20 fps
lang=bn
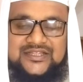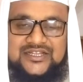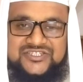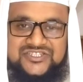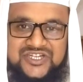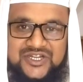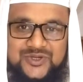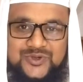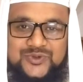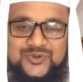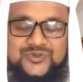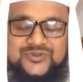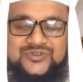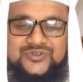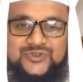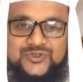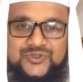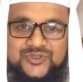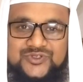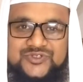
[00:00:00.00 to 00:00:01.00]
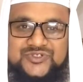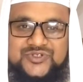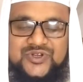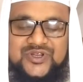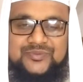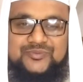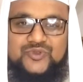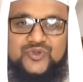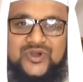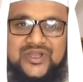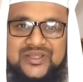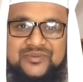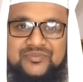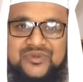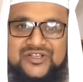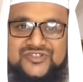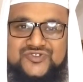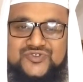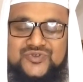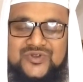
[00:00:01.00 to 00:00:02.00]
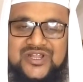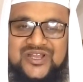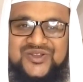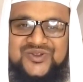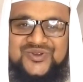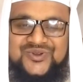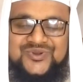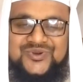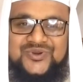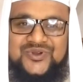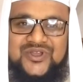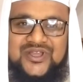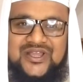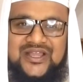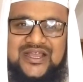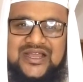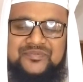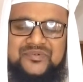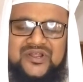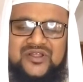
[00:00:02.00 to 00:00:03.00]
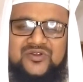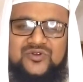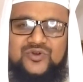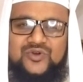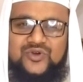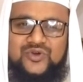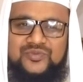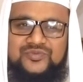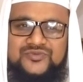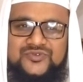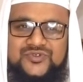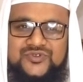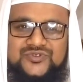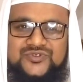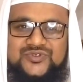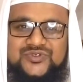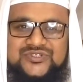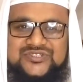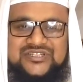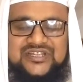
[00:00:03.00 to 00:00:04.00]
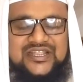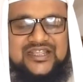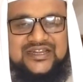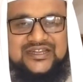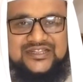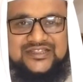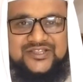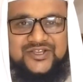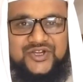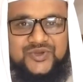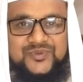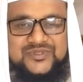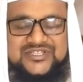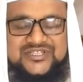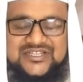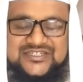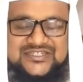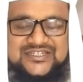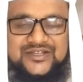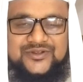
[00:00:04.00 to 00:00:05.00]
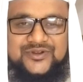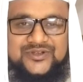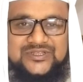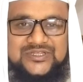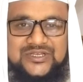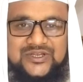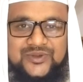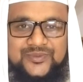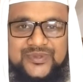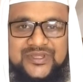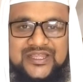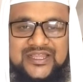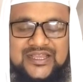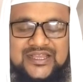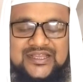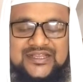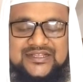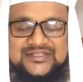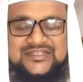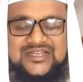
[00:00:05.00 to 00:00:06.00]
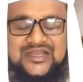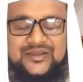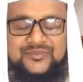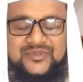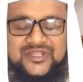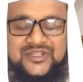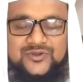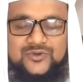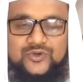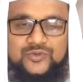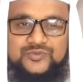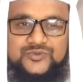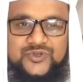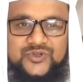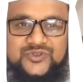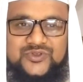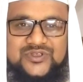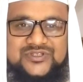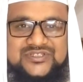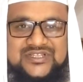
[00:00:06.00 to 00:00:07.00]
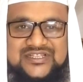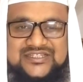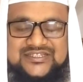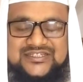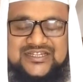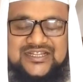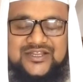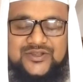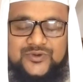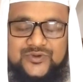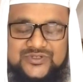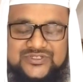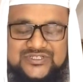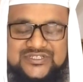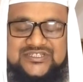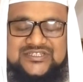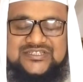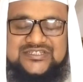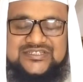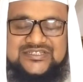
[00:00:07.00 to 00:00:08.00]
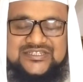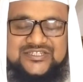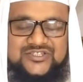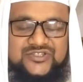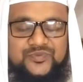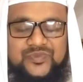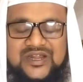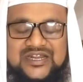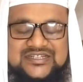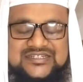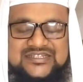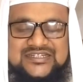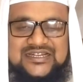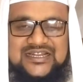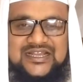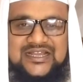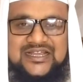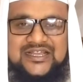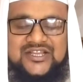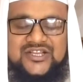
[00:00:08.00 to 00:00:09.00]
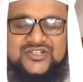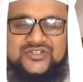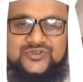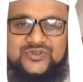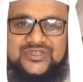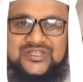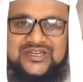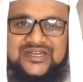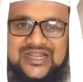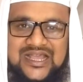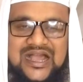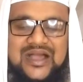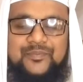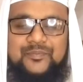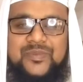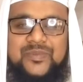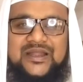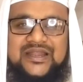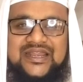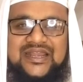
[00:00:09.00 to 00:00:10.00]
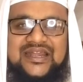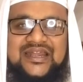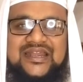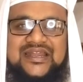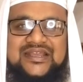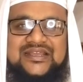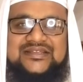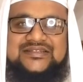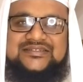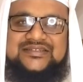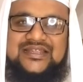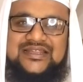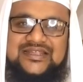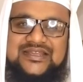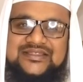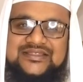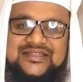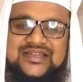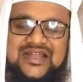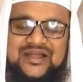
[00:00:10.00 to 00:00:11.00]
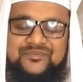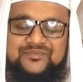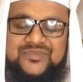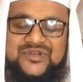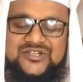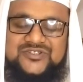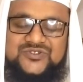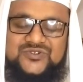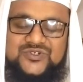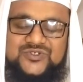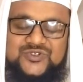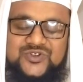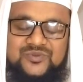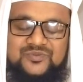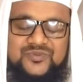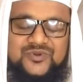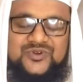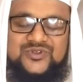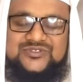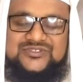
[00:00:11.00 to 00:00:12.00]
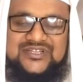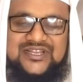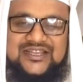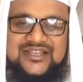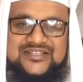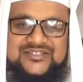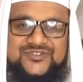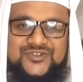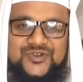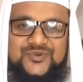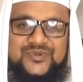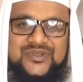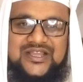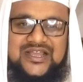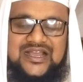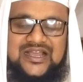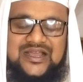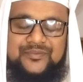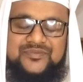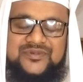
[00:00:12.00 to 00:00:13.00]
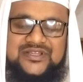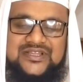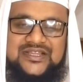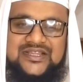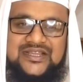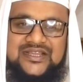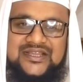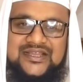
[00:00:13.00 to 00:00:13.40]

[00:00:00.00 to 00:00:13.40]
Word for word: তাসাহু দুরুদ শরীফ দোয়ায় মাসুরাগুলো আপনার খুব দ্রুতই শিখে নিতে হবে চেষ্টা করতে হবে যে আমি খুব দ্রুতই চেষ্টা করছি কিন্তু পারছি না যদি না পারেন সেক্ষেত্রে আপনার জন্য সম্পূর্ণ জায়েজ হবে আপনি